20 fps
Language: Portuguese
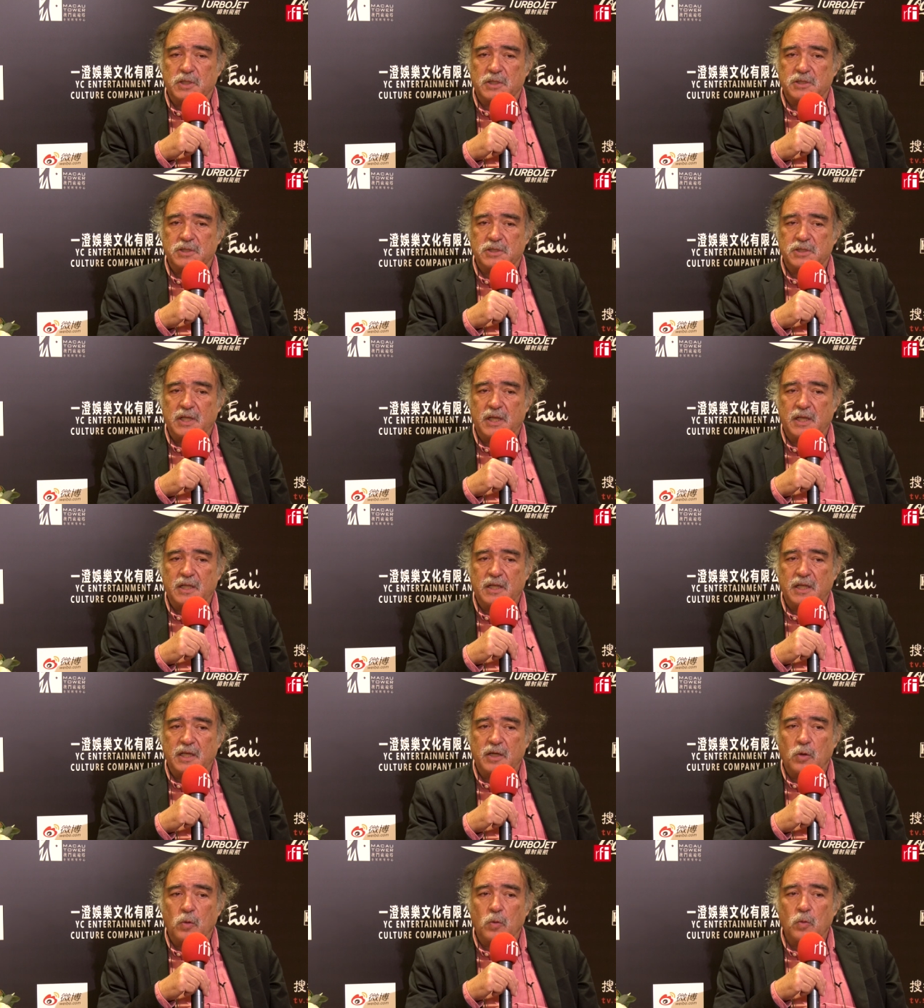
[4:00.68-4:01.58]
anos
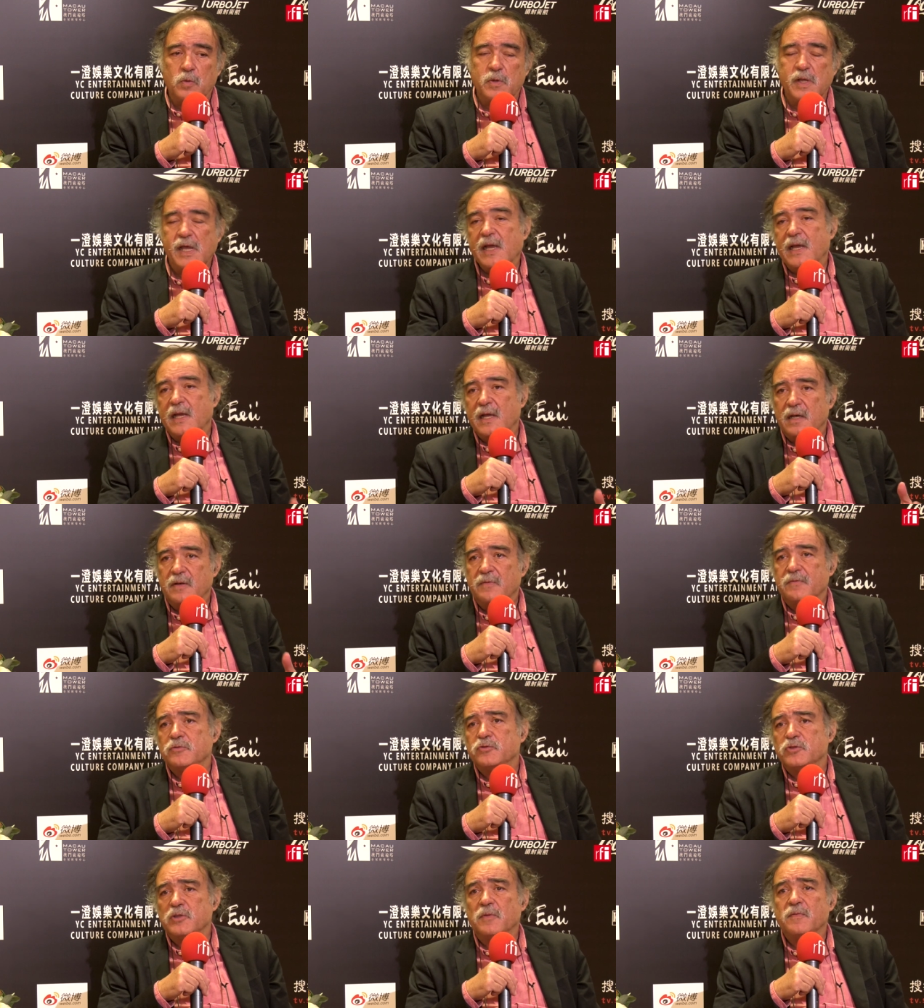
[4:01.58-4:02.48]
70, o que é que a
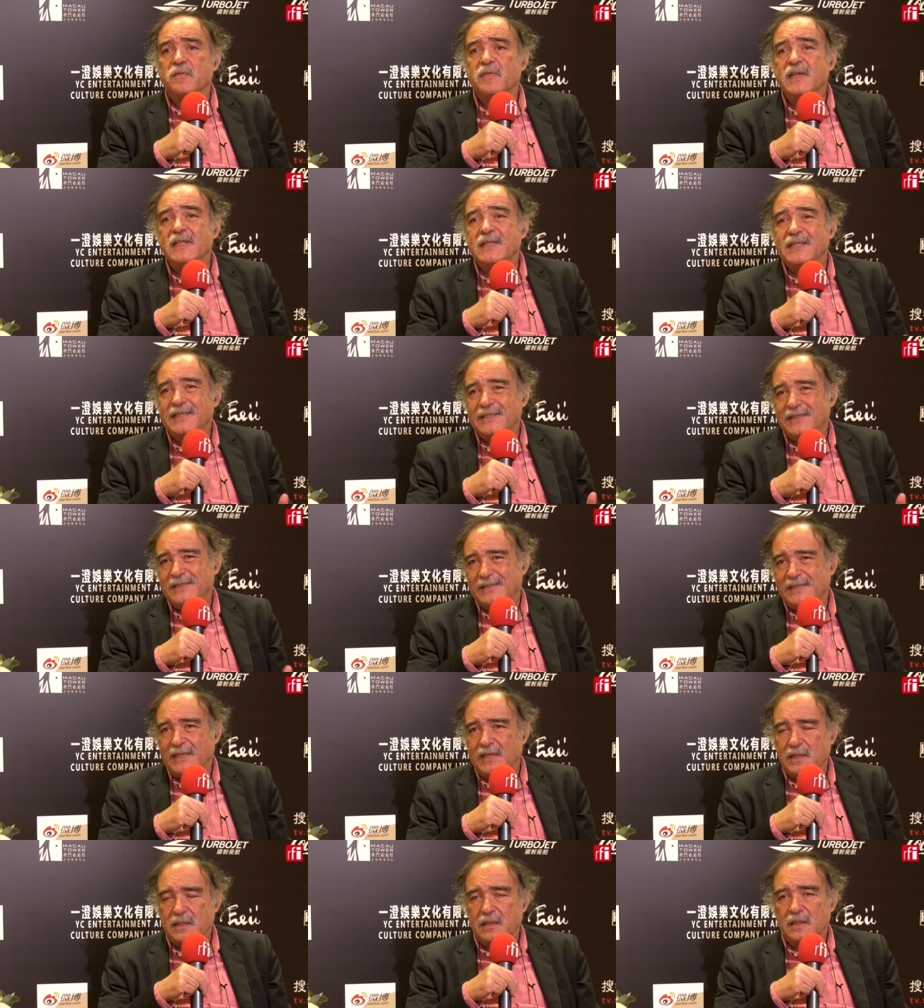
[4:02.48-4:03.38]
Revolução veio
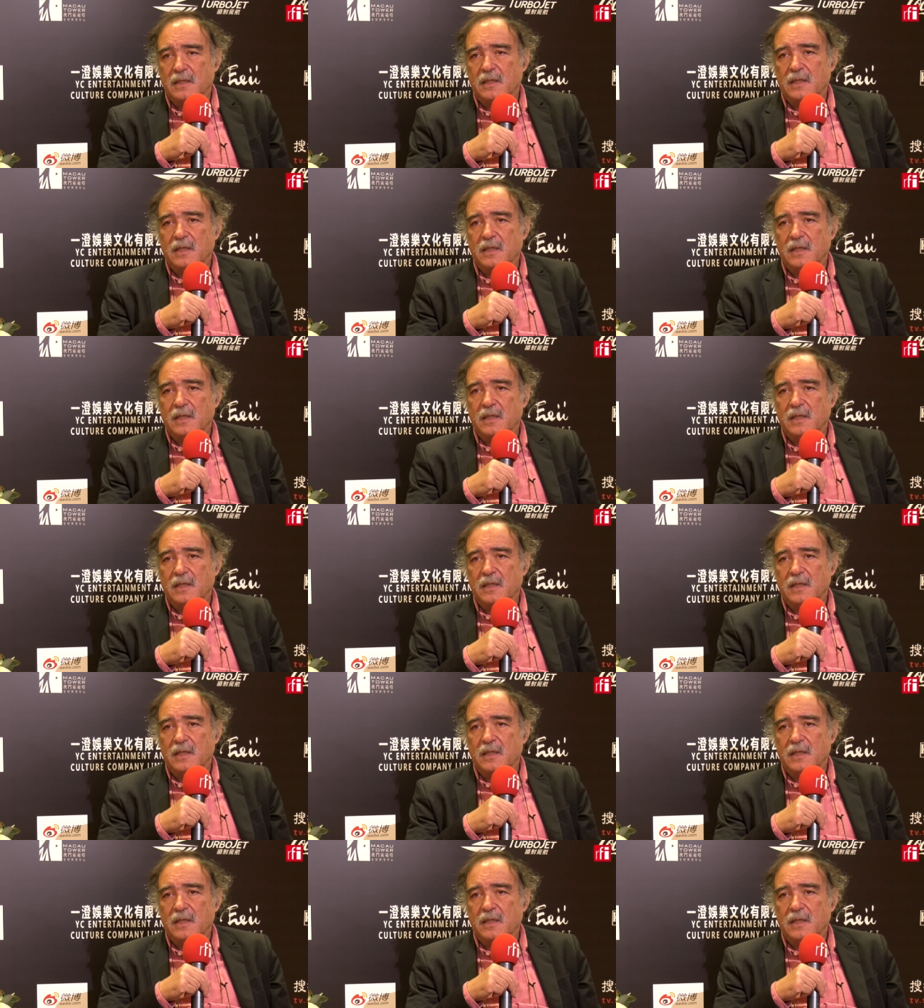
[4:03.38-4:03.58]
trazer